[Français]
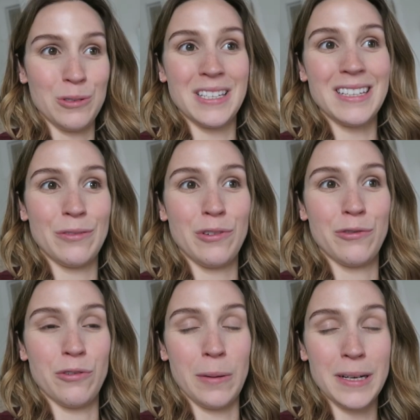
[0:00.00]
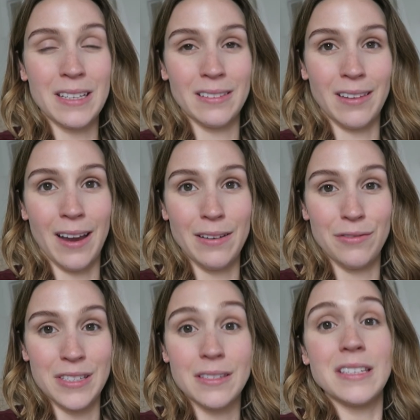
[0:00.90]
On dirait des fois faut vraiment que tu ailles
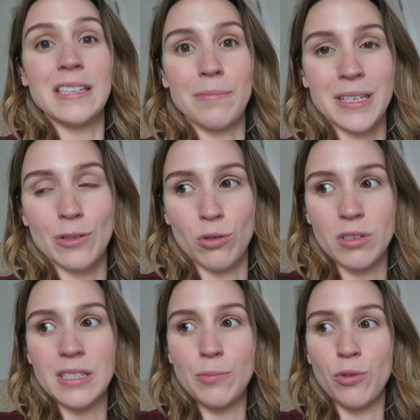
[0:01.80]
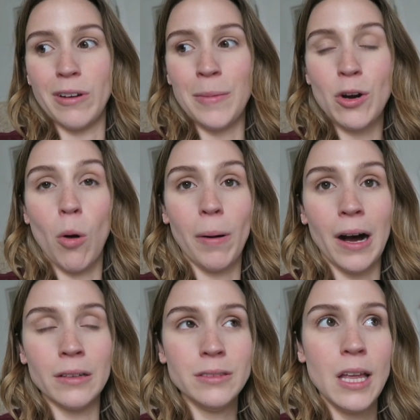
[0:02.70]
visiter cette maison-là, tu sais, pour vraiment
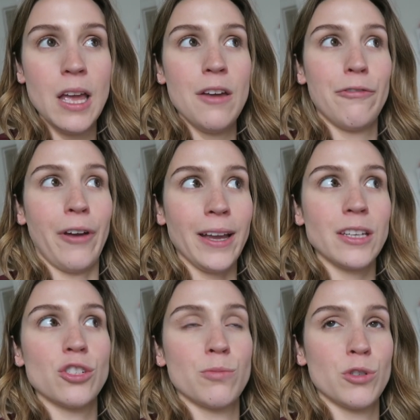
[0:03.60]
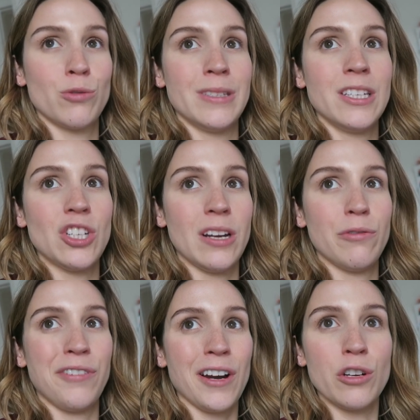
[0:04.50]
comprendre. Fait que je me suis dit que
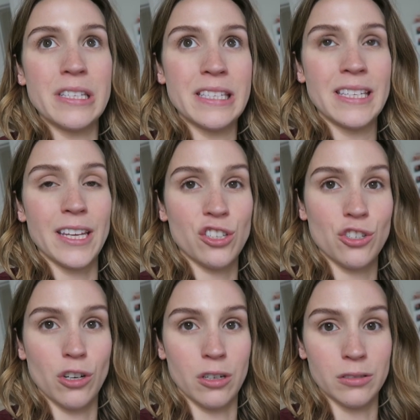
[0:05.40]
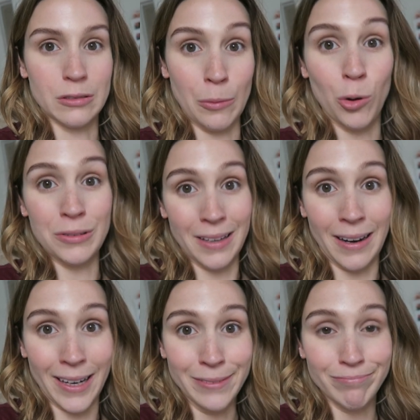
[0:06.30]
j'allais vous faire un sketch, genre, de mon
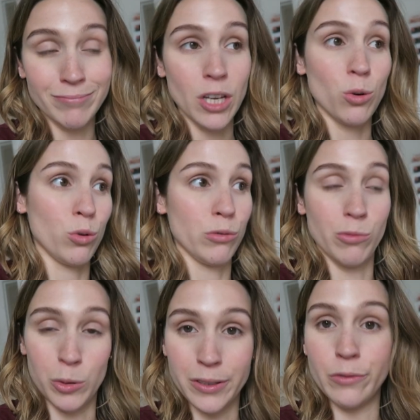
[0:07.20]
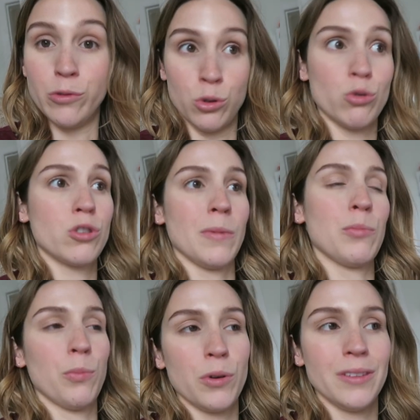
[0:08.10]
terrain, au lieu de vous montrer une photo,
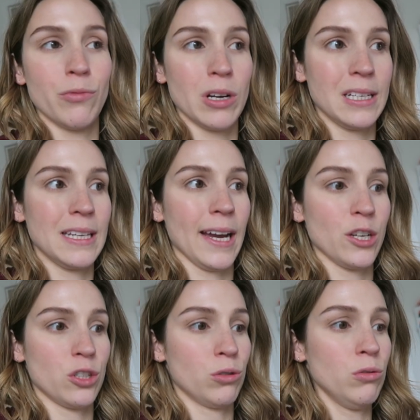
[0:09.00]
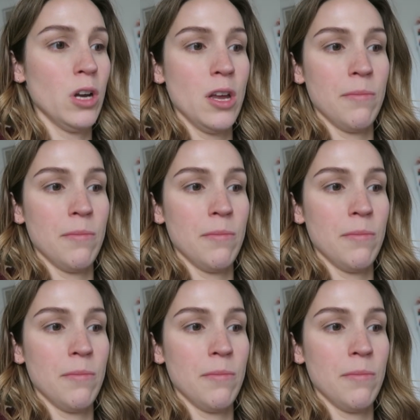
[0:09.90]
justement, pour pas dévoiler le garage et tout.